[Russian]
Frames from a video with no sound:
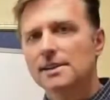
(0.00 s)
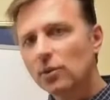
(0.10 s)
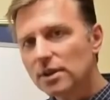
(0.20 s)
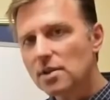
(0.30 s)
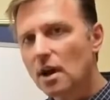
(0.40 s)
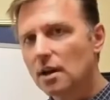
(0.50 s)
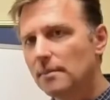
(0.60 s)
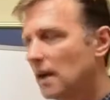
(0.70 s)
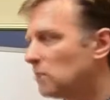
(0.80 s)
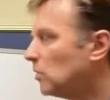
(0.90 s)

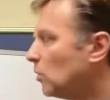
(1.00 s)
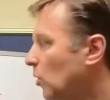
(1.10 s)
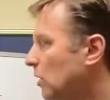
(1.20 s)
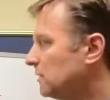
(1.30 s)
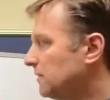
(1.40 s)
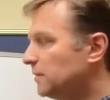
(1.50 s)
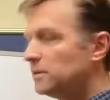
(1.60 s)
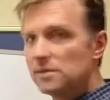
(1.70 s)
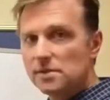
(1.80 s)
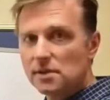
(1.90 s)
Поговорим о
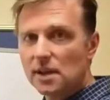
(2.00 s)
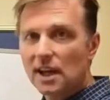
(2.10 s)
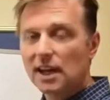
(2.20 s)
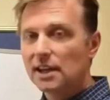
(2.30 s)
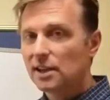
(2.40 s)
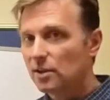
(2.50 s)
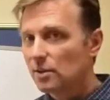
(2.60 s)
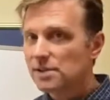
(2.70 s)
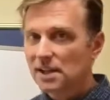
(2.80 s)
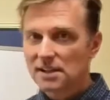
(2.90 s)
поощрительной еде,
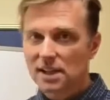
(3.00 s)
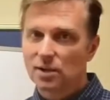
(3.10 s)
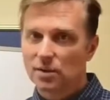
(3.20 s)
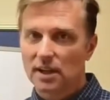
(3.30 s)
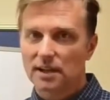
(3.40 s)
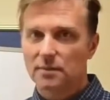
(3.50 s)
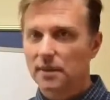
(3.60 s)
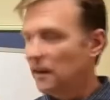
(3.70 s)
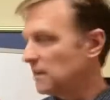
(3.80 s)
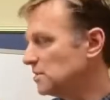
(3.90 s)
о том, что вы едите,
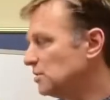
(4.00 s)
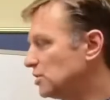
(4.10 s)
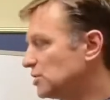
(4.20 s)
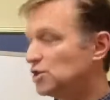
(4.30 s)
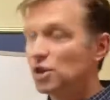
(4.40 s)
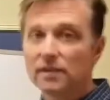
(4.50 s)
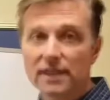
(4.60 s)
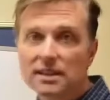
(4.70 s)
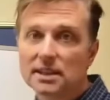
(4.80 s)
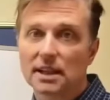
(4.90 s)
потому что
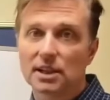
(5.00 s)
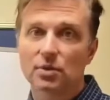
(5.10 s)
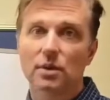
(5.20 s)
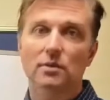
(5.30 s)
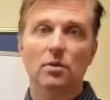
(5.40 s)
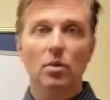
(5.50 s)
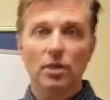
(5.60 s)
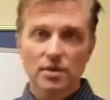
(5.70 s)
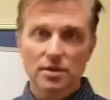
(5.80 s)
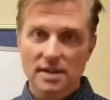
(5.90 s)
заслужили, и хотите
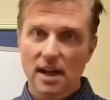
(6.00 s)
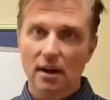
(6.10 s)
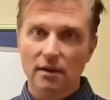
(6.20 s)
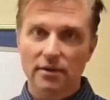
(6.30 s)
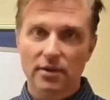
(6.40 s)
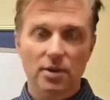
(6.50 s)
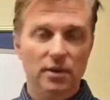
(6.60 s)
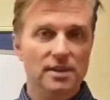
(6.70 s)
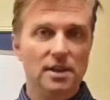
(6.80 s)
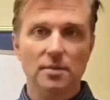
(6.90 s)
поощрить себя
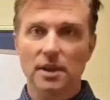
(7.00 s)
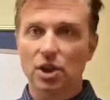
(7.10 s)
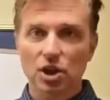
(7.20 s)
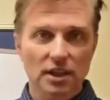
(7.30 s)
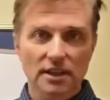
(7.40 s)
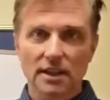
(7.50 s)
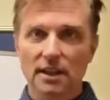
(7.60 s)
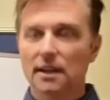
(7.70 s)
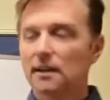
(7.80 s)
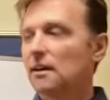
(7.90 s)
за что-то
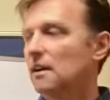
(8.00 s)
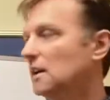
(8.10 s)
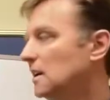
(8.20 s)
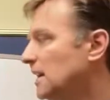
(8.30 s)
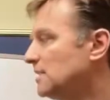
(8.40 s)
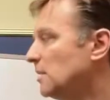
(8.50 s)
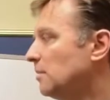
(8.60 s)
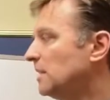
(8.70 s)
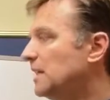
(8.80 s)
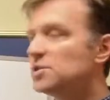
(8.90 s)
хорошее, а,
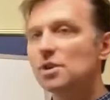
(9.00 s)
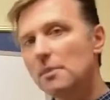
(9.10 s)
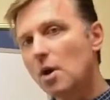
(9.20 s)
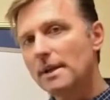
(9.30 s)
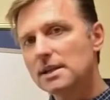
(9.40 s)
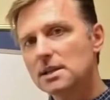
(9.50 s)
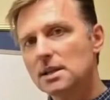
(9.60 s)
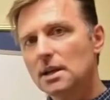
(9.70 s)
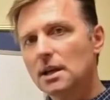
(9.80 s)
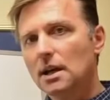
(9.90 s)
чем-то
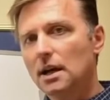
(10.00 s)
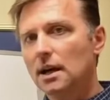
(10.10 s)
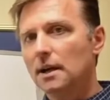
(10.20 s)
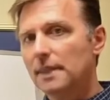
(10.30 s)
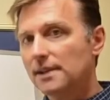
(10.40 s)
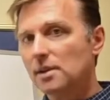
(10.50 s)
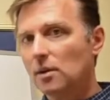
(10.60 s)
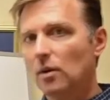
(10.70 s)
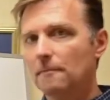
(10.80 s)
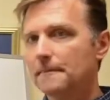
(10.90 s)
приятным. А, это
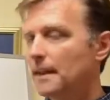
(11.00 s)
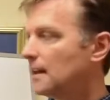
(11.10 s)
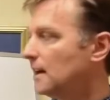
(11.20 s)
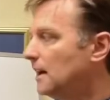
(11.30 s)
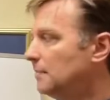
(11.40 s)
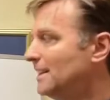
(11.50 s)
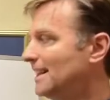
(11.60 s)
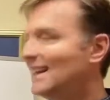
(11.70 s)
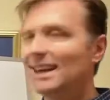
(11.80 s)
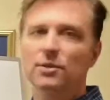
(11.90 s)
прекрасно, а,
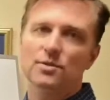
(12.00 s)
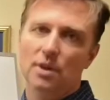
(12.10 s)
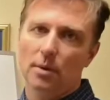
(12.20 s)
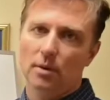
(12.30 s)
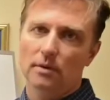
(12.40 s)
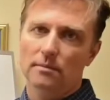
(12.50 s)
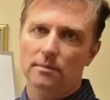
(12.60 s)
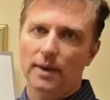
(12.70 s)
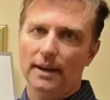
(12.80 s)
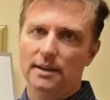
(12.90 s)
но может повлечь
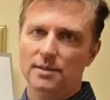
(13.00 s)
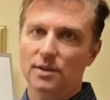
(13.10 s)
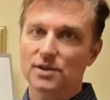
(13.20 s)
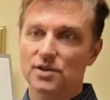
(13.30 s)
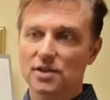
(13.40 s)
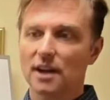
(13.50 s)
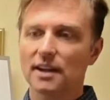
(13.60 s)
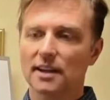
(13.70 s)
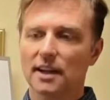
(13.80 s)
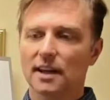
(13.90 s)
проблемы.
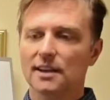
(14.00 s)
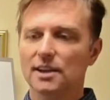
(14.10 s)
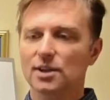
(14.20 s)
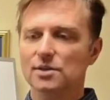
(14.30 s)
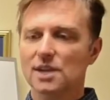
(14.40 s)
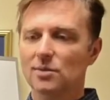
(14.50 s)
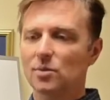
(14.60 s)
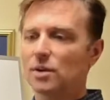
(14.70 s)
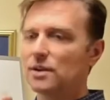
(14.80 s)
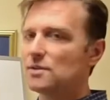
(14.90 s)
Стоит только начать, и вы
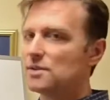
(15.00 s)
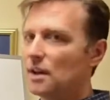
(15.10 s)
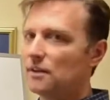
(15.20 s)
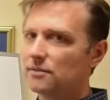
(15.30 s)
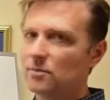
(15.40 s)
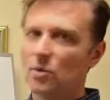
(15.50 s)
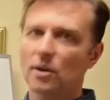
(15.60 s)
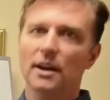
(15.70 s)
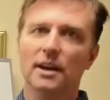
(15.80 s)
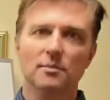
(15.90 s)
будете поощрять
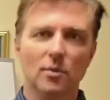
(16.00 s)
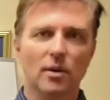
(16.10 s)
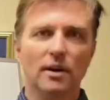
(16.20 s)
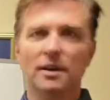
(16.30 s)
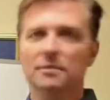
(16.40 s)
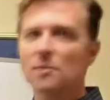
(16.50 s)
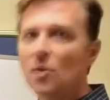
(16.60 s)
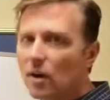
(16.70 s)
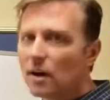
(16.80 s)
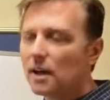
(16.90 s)
себя все больше и
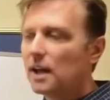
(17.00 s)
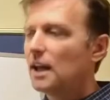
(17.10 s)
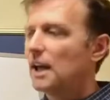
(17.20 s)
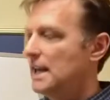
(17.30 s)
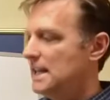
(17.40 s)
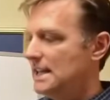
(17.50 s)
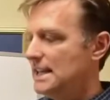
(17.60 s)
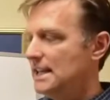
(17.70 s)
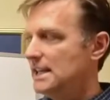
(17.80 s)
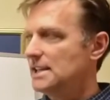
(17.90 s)
больше.
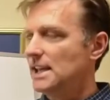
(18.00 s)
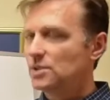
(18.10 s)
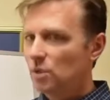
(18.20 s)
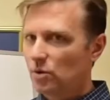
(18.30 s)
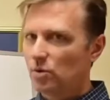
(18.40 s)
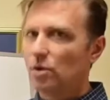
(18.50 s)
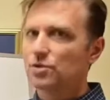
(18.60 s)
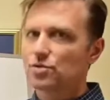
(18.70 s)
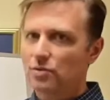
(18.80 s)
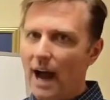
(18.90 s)
Это абсолютная
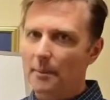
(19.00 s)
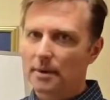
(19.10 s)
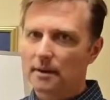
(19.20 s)
ловушка.